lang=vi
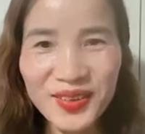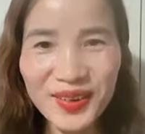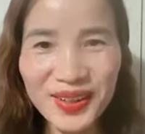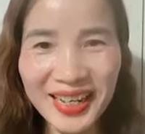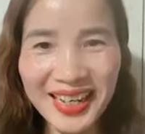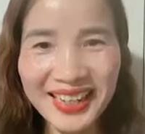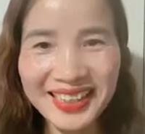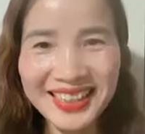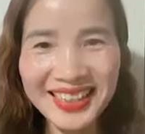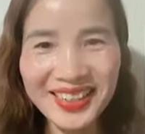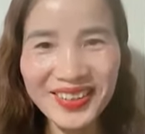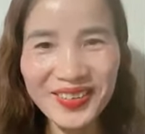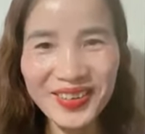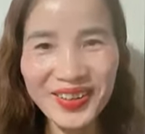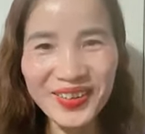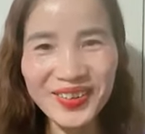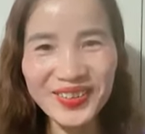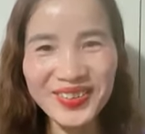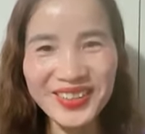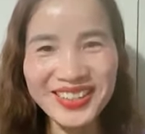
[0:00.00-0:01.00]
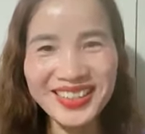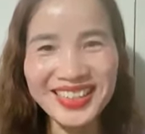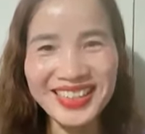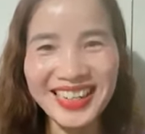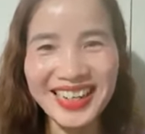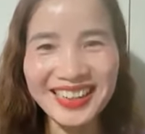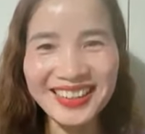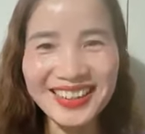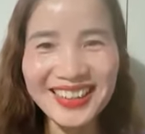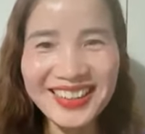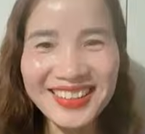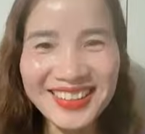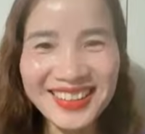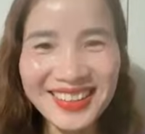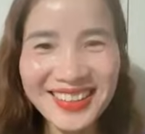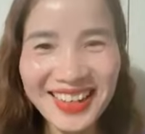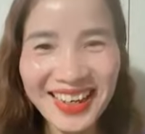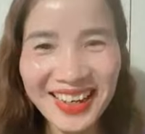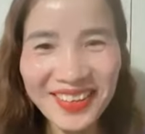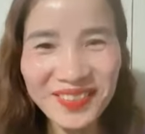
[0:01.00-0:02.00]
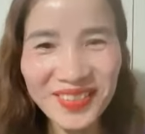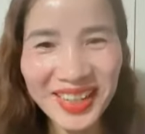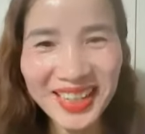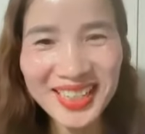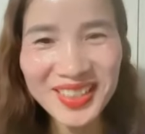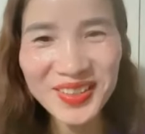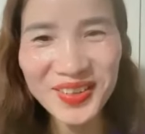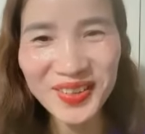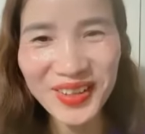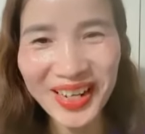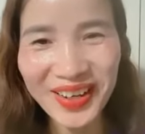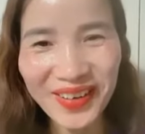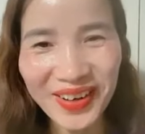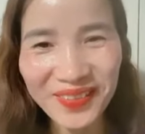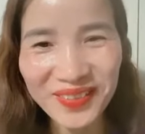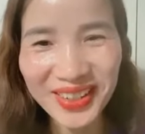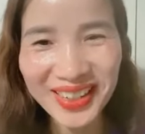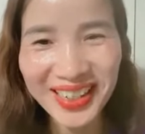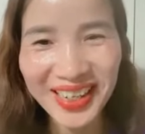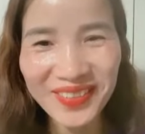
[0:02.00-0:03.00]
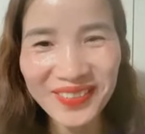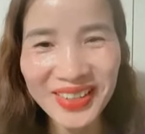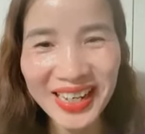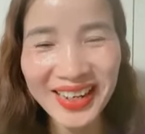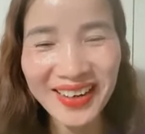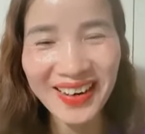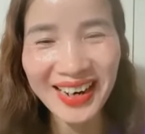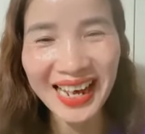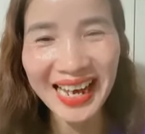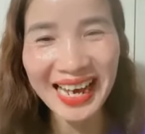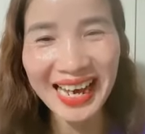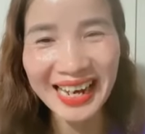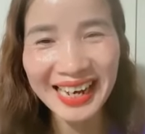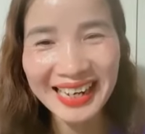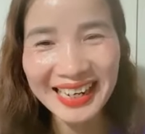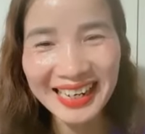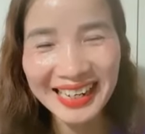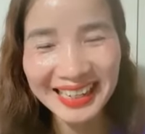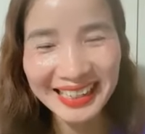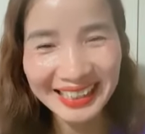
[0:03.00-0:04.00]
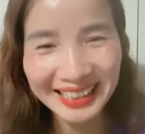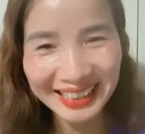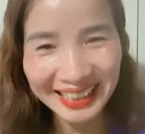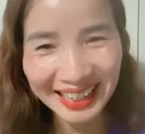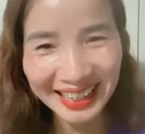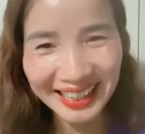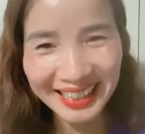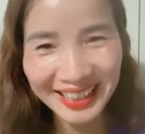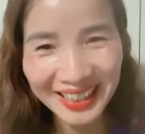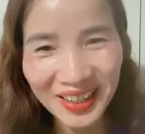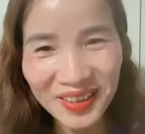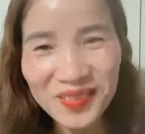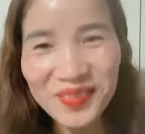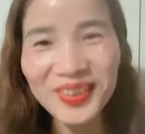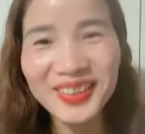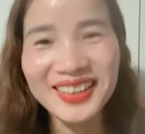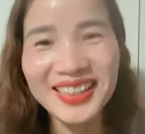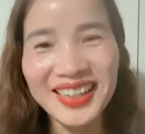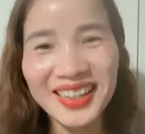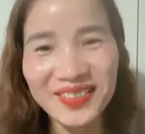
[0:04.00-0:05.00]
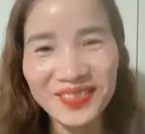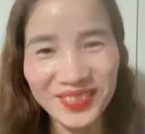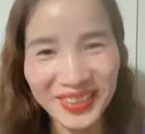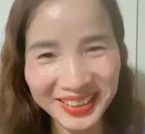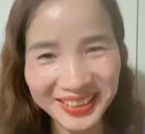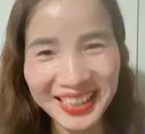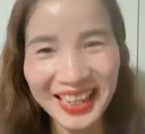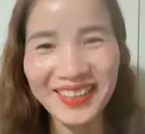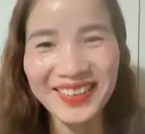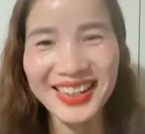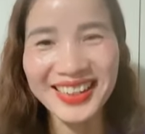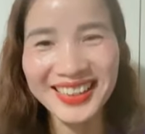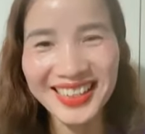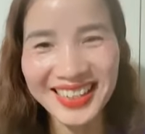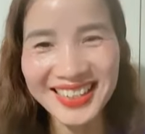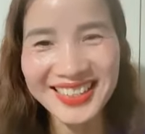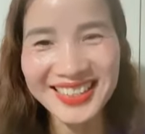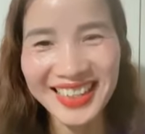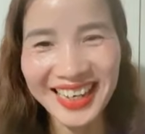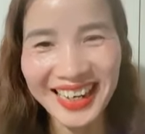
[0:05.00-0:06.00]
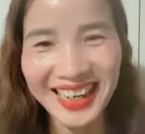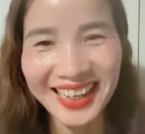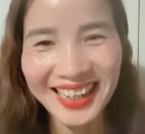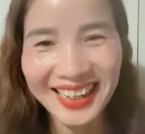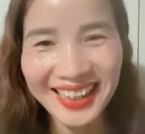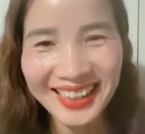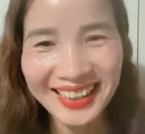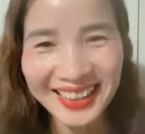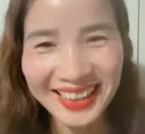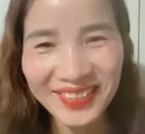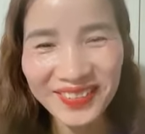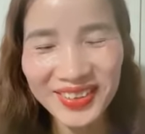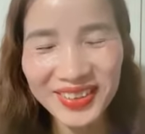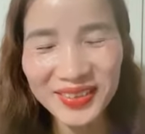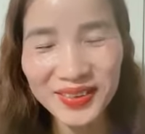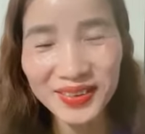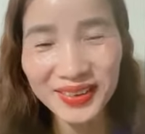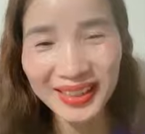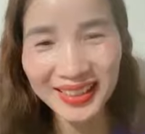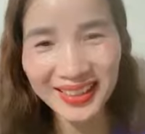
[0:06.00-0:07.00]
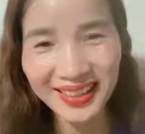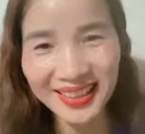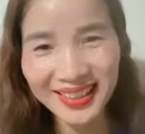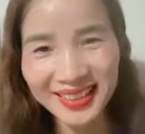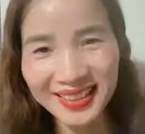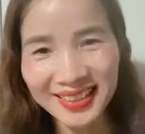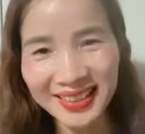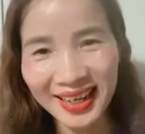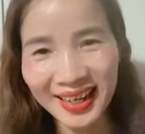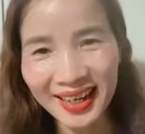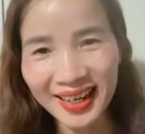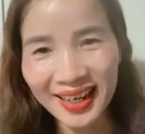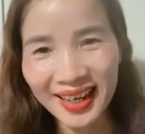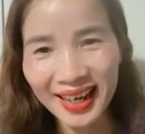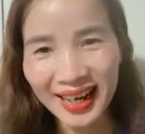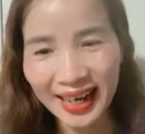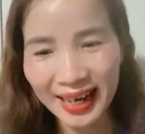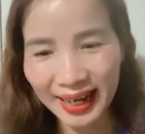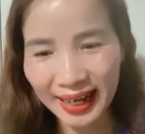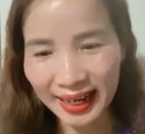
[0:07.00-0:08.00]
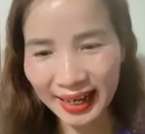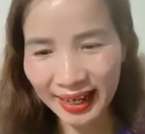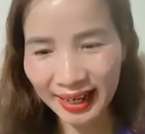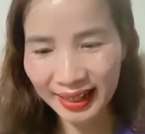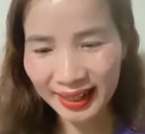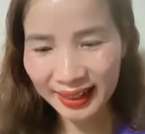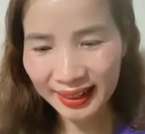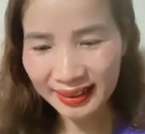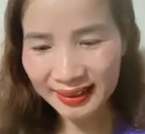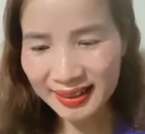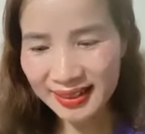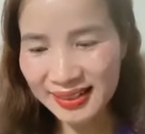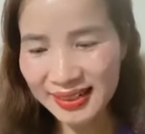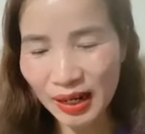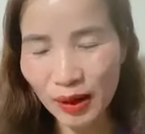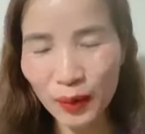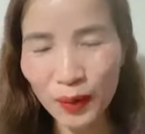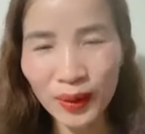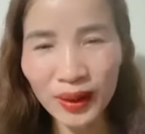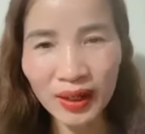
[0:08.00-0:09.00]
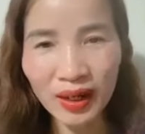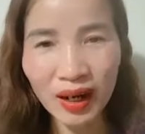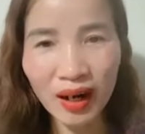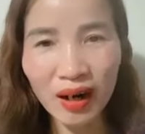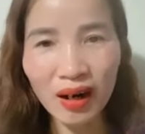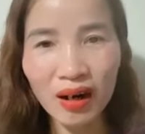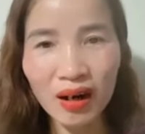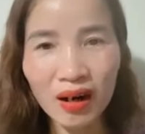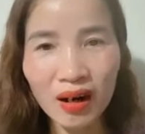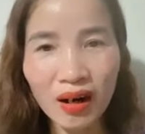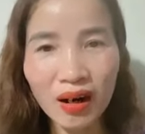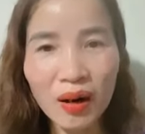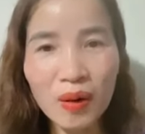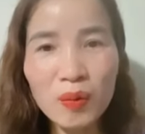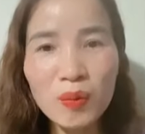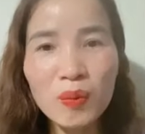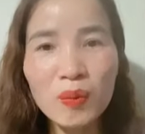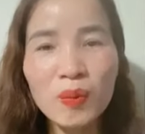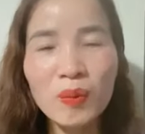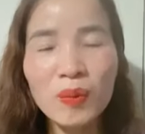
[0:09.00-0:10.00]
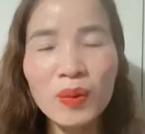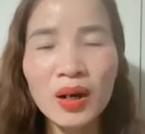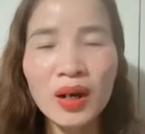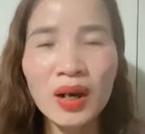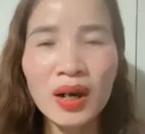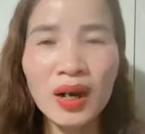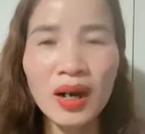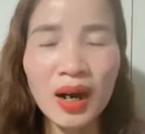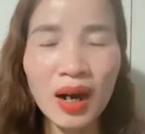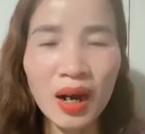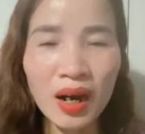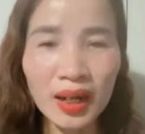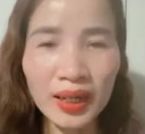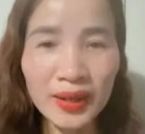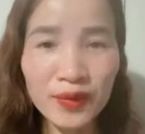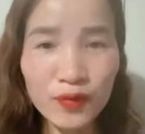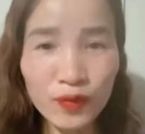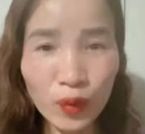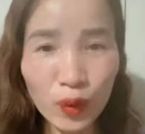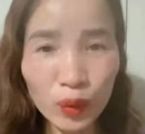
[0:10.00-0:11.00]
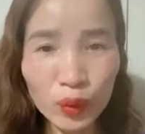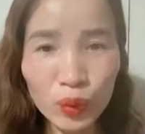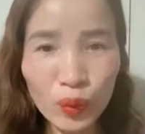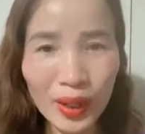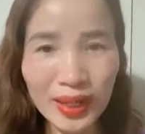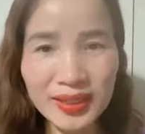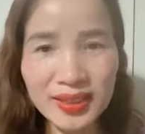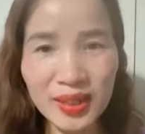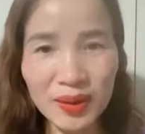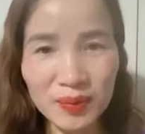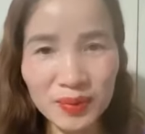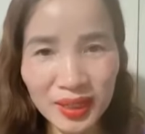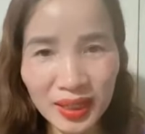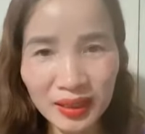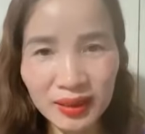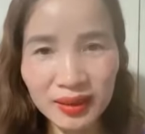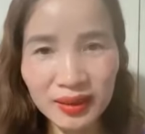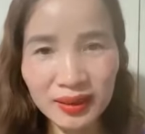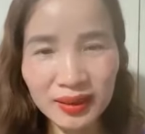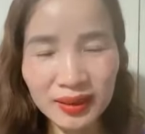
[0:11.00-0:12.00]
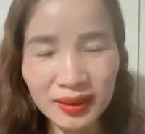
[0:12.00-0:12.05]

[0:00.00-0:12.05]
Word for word: thì, thì quý cô chú anh chị đã tin với cái chủ đề Hoàng Bích ngày hôm nay đó là không có tiền vẫn tạo ra tiền chưa ạ? À? Đấy, vậy thì chúng ta thấy là gì nhỉ? À, người giàu á, họ không họ cái vốn quan trọng